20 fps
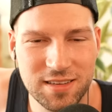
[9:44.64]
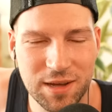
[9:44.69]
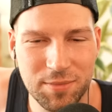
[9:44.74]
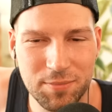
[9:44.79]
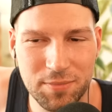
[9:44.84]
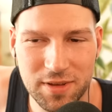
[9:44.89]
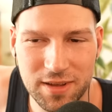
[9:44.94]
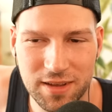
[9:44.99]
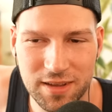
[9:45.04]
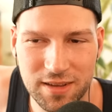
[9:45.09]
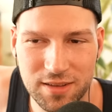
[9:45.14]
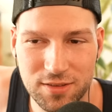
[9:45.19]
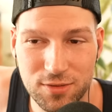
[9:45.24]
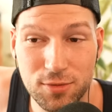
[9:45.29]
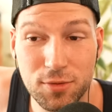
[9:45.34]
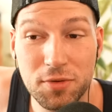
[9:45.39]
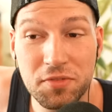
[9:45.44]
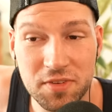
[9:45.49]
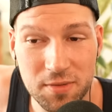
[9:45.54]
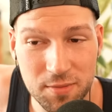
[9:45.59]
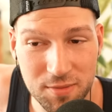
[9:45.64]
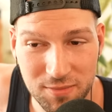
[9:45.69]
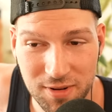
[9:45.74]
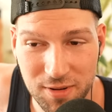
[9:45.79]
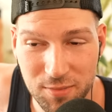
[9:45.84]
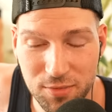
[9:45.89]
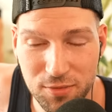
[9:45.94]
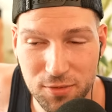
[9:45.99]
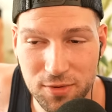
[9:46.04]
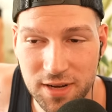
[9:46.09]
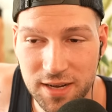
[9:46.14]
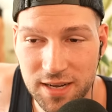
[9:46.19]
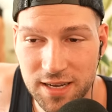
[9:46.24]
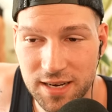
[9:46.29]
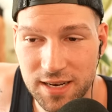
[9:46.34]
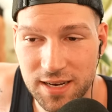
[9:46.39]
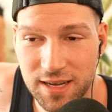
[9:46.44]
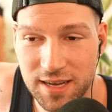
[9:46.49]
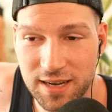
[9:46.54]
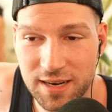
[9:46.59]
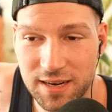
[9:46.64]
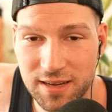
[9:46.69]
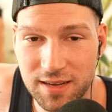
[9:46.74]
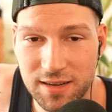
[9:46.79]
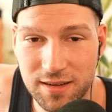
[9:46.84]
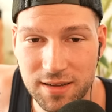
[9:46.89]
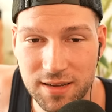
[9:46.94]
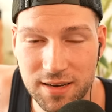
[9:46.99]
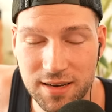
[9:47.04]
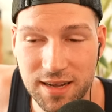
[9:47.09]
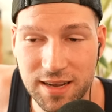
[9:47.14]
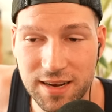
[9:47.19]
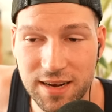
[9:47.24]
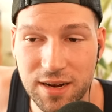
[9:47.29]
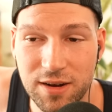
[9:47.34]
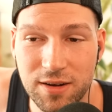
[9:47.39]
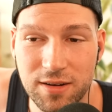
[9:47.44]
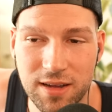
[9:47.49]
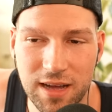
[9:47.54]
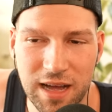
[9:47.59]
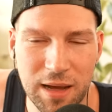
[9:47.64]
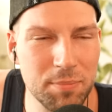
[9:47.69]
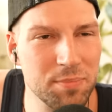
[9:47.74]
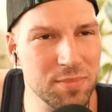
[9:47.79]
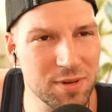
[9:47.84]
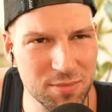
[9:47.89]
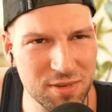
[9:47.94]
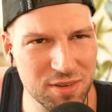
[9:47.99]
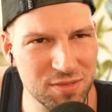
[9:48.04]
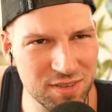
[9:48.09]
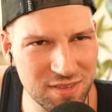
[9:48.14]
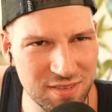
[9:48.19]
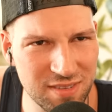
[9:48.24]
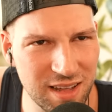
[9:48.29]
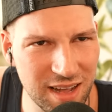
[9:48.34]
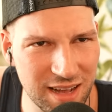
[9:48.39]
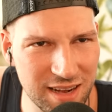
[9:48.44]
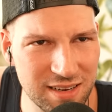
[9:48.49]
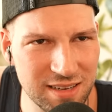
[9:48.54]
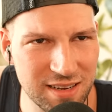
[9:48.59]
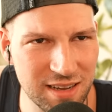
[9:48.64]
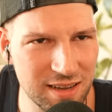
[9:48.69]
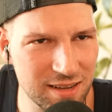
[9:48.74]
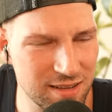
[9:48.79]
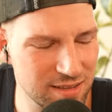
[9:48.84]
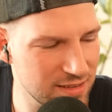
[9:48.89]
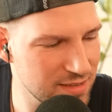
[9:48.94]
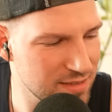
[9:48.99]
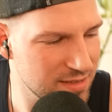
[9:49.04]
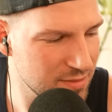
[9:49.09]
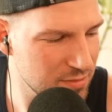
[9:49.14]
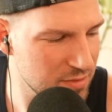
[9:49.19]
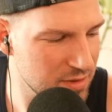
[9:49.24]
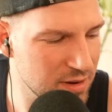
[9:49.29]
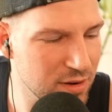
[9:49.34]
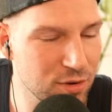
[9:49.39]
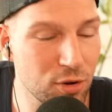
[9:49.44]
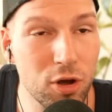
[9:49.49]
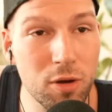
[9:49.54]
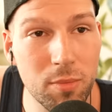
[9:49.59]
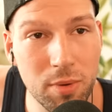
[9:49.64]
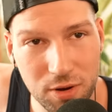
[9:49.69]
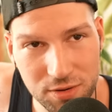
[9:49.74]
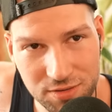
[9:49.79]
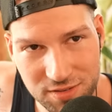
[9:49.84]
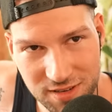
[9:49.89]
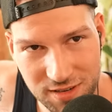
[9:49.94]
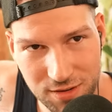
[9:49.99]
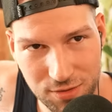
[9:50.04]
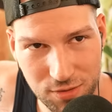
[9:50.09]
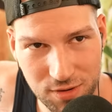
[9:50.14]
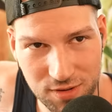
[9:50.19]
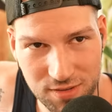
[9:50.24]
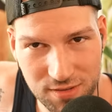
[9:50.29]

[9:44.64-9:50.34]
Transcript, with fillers: Ich hab, äh, durfte mit meinem Bruder in einer, in einer, ab einem gewissen Alter sind wir in eine Neubausiedlung